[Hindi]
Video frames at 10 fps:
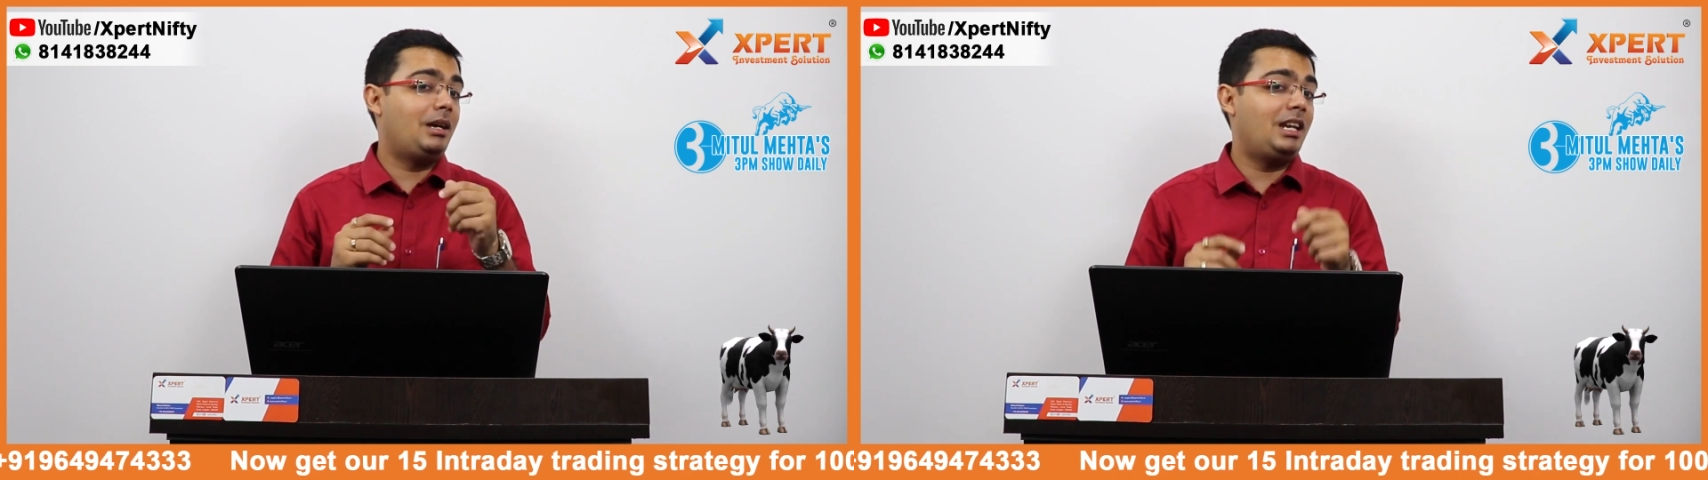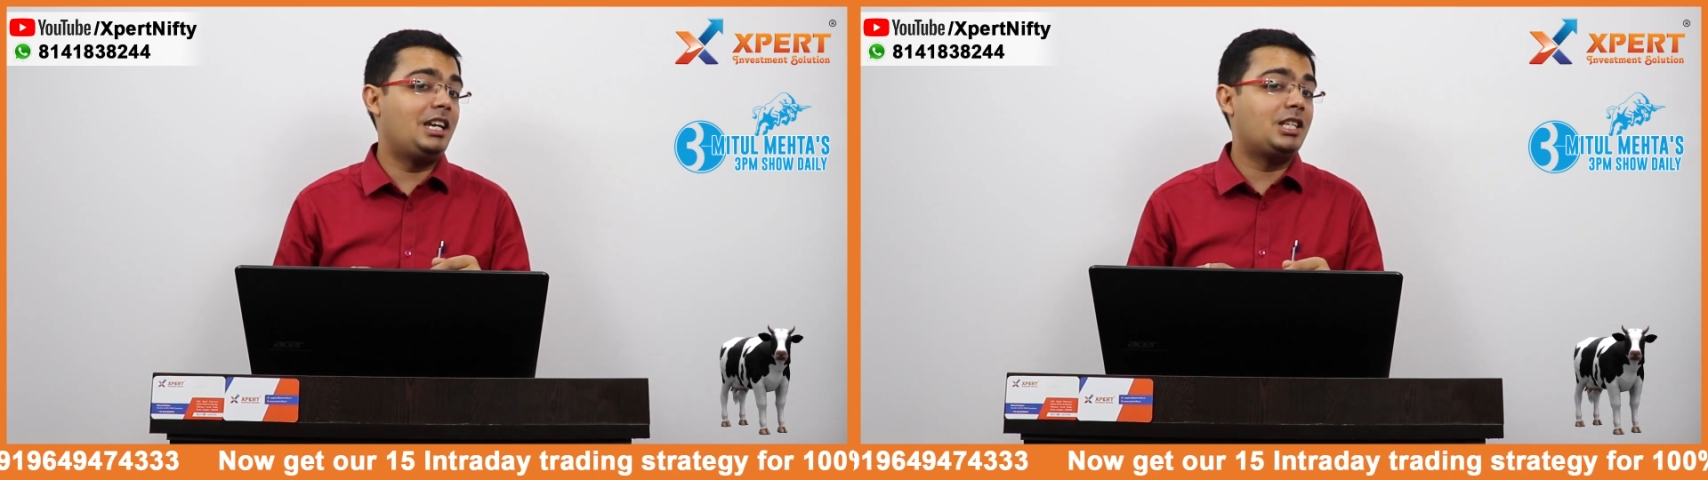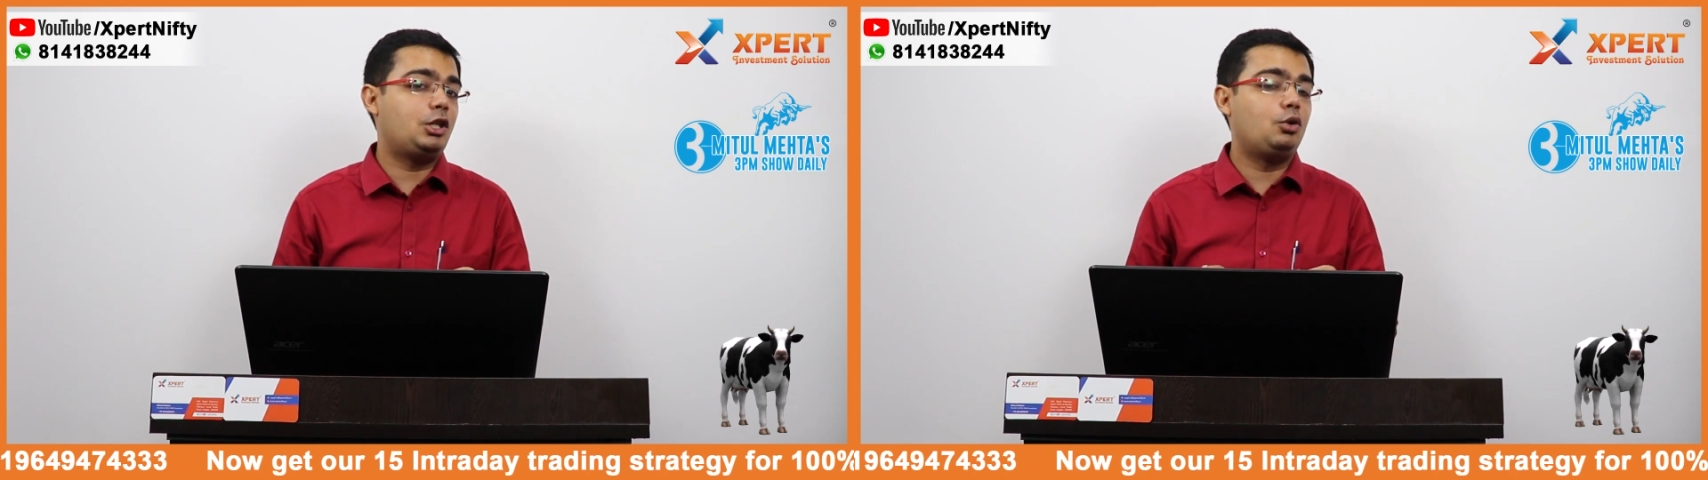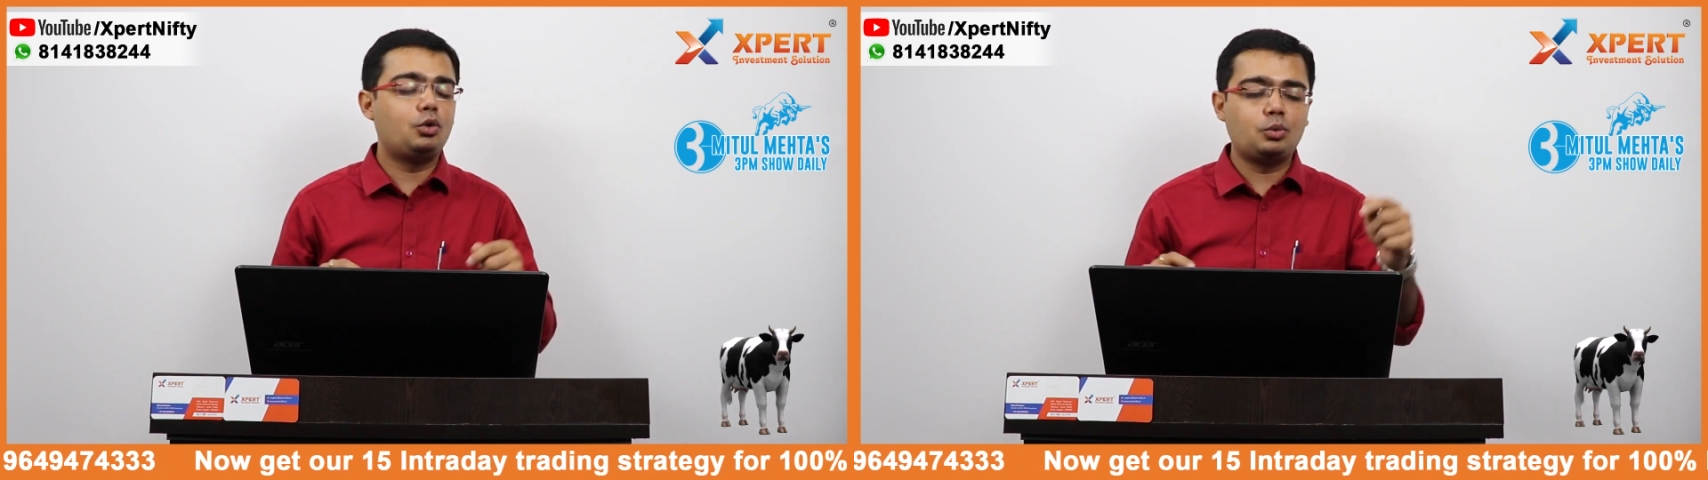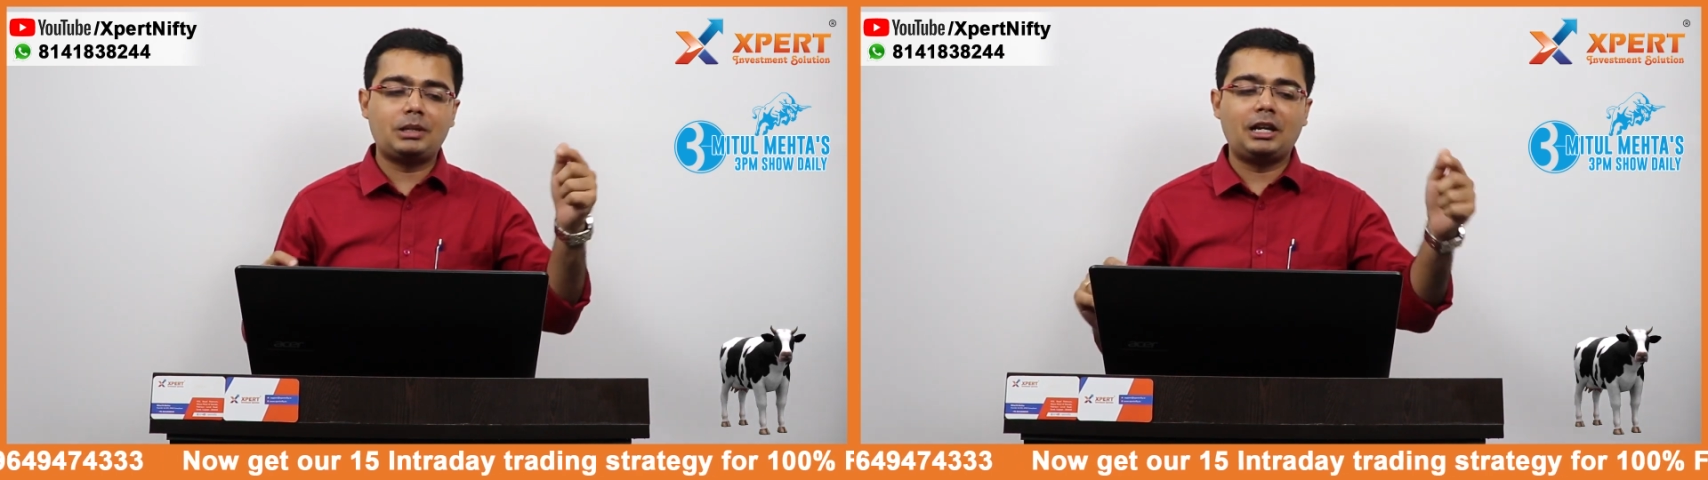मेरे इस
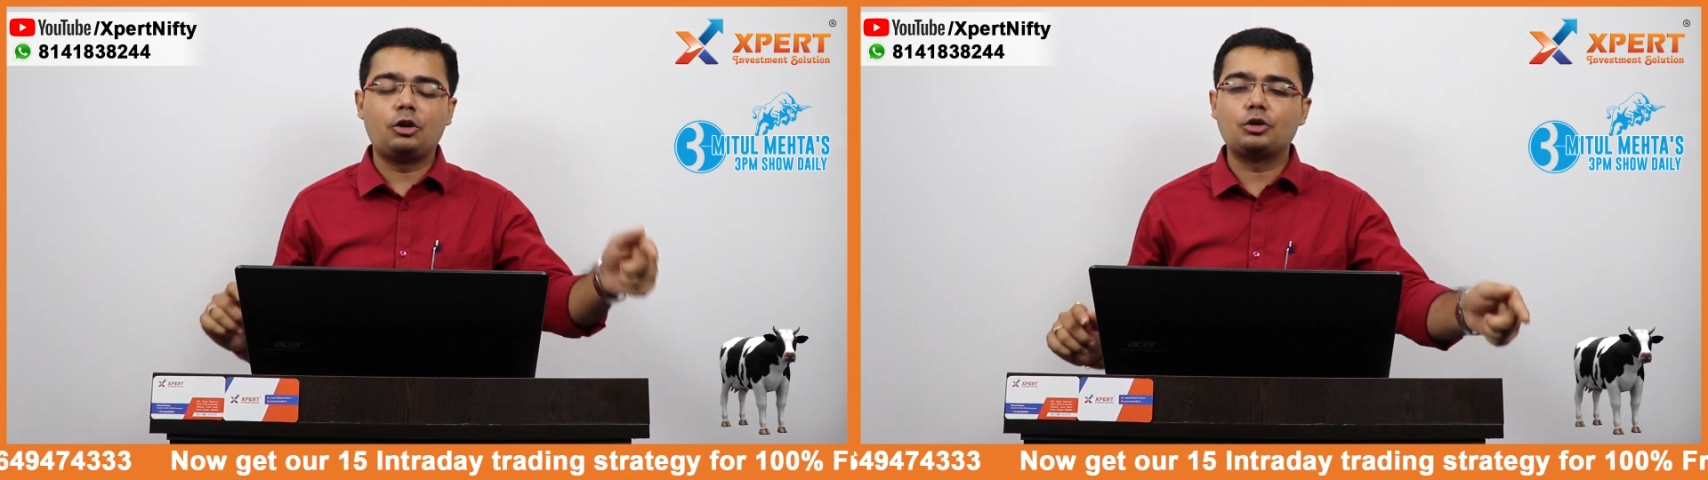YouTube चैनल